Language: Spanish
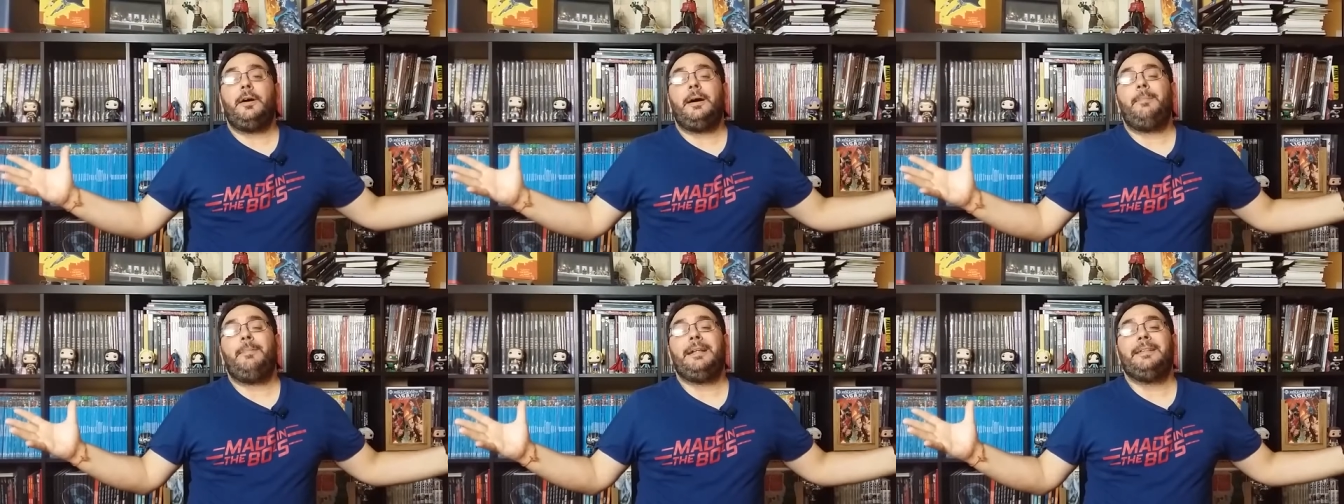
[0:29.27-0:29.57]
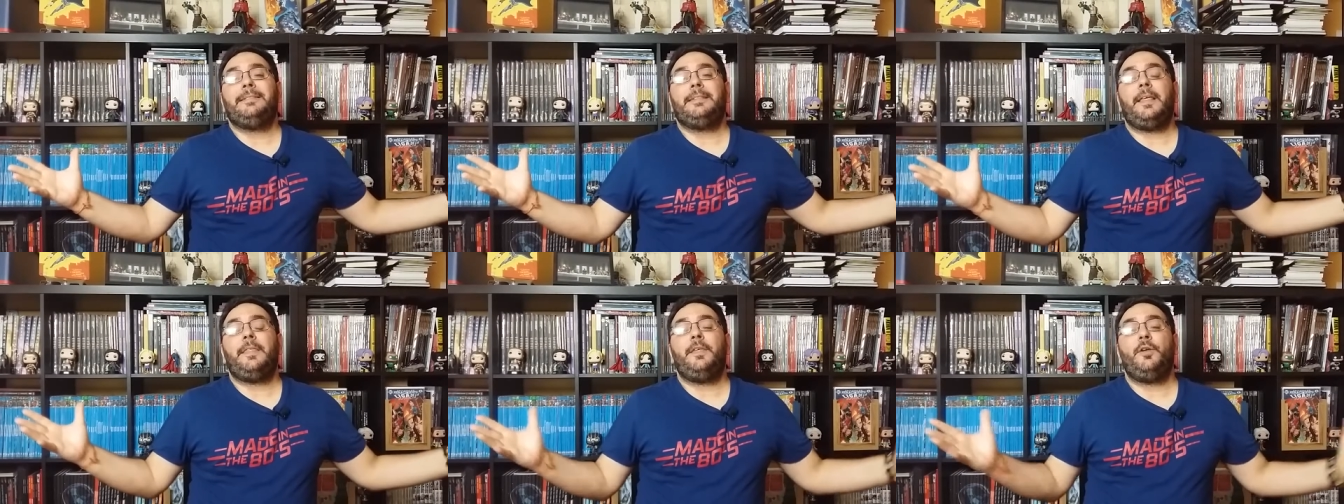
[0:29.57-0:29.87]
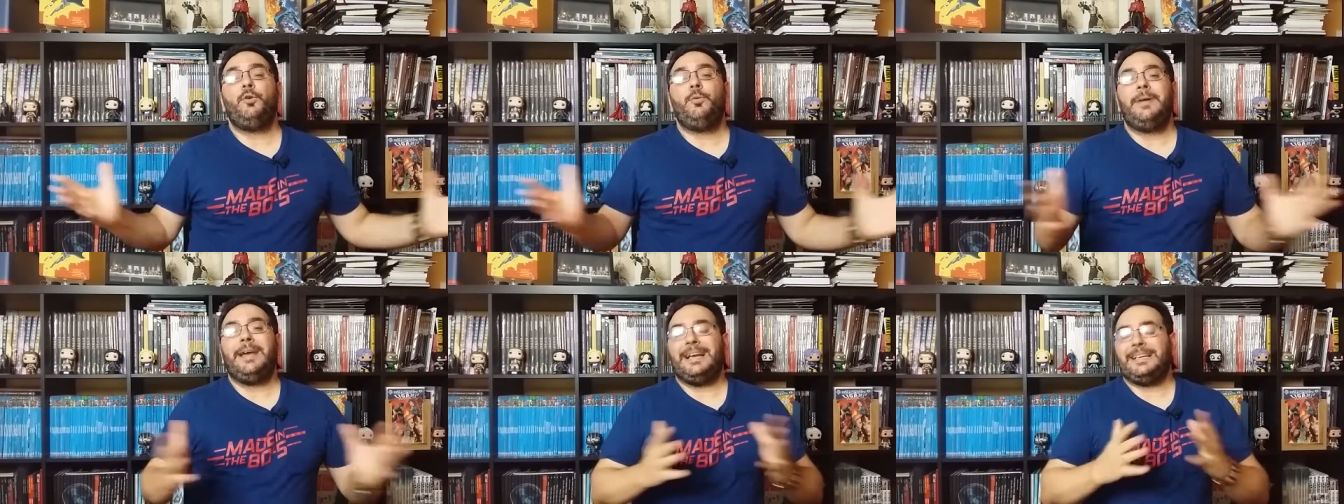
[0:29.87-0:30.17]
amantes
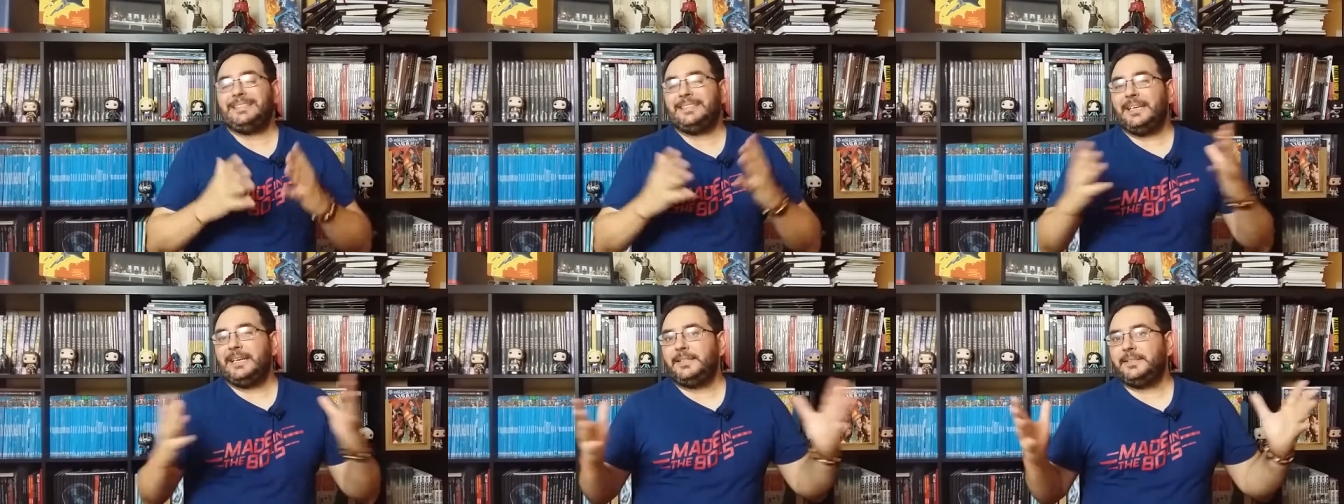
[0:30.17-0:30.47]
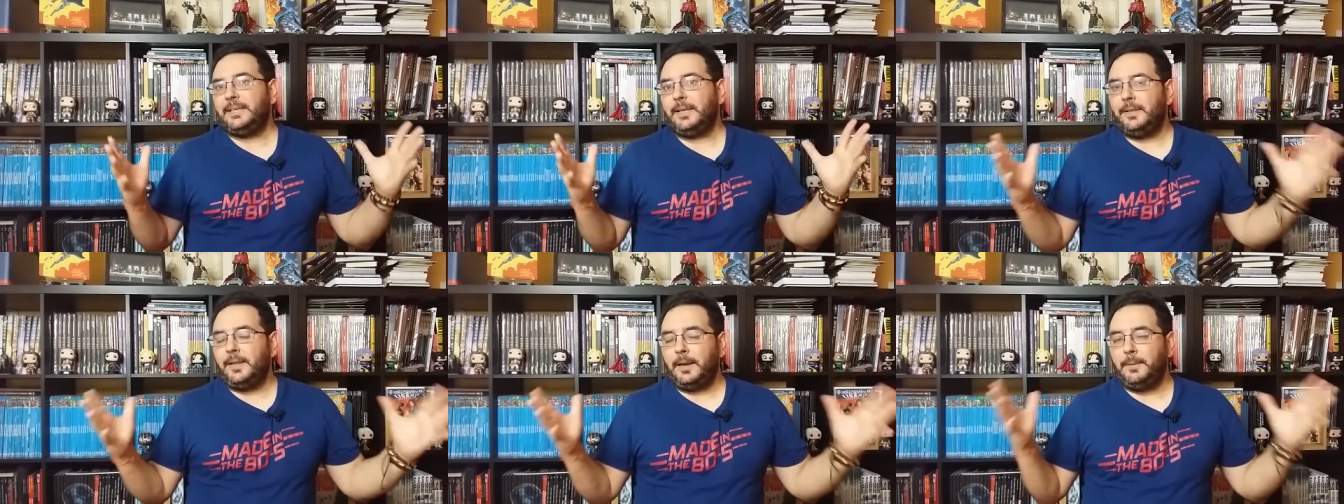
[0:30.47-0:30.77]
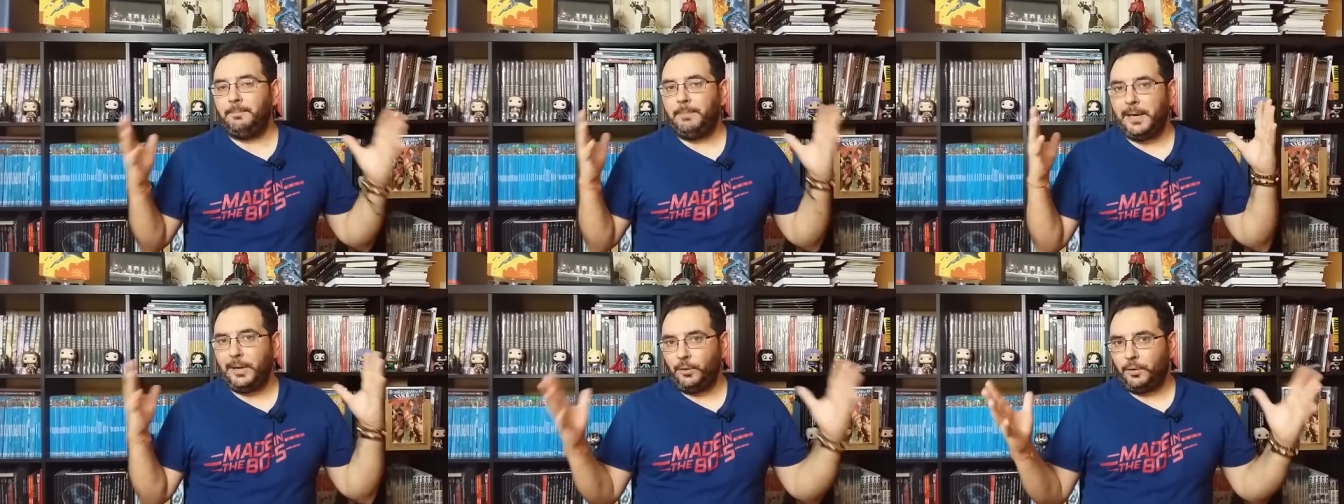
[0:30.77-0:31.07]
del VHS y
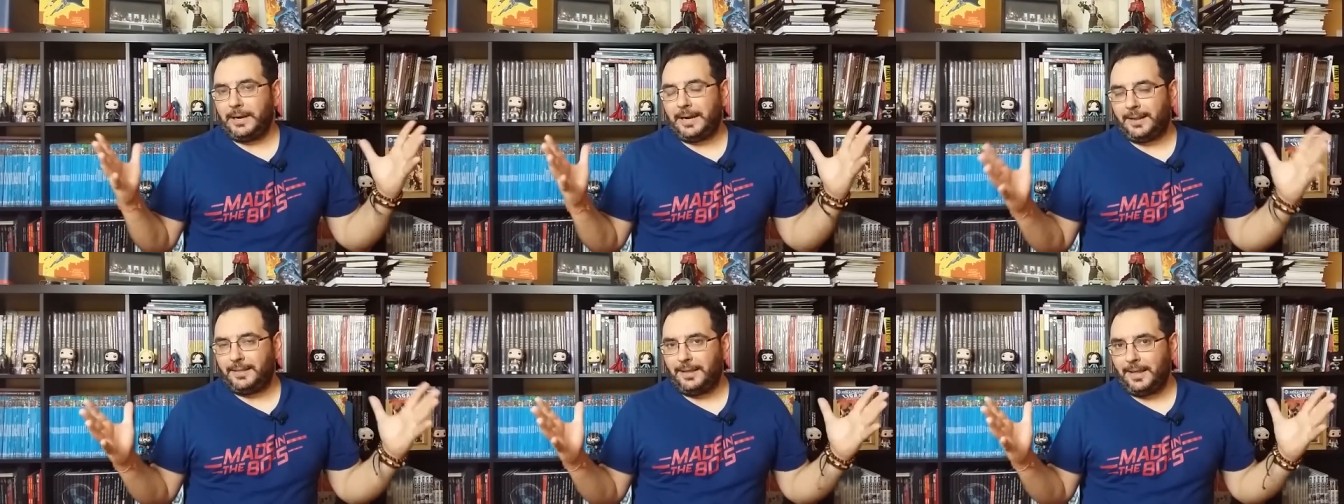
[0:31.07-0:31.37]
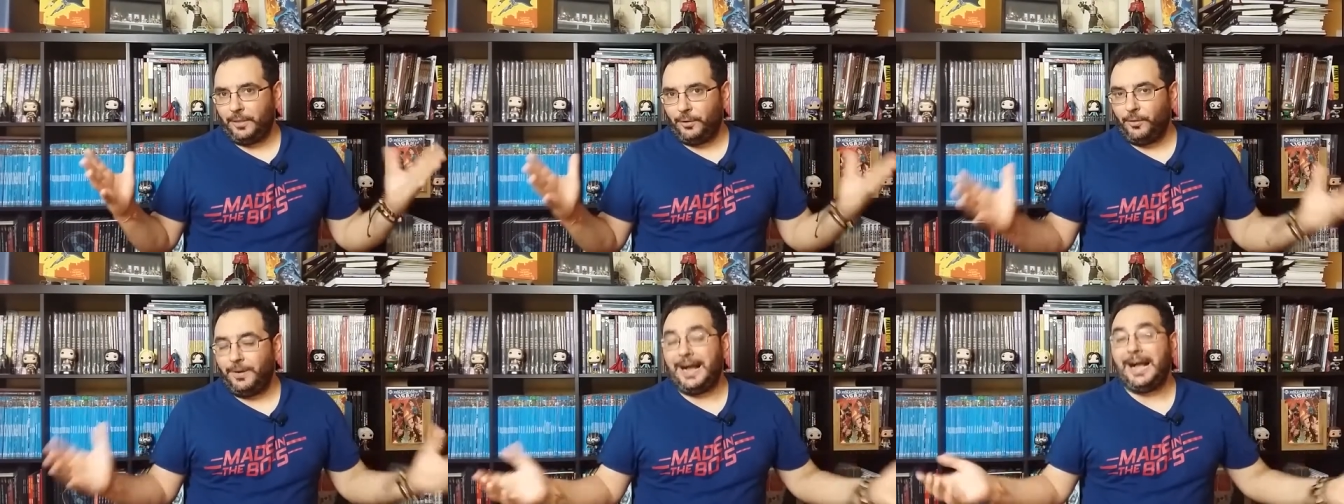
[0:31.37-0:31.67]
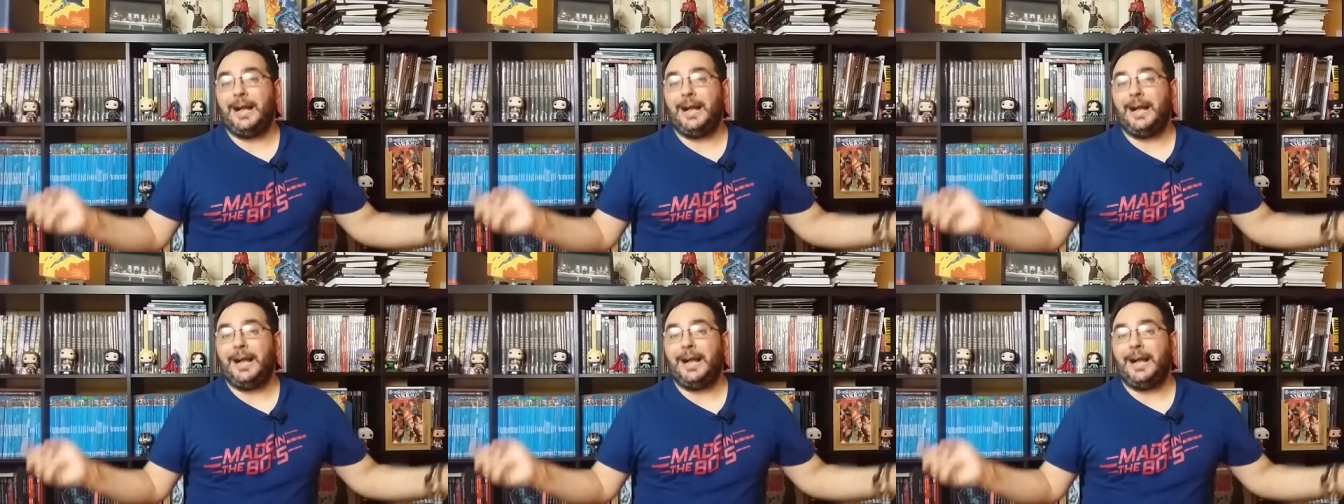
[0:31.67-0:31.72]
del pelo cardado.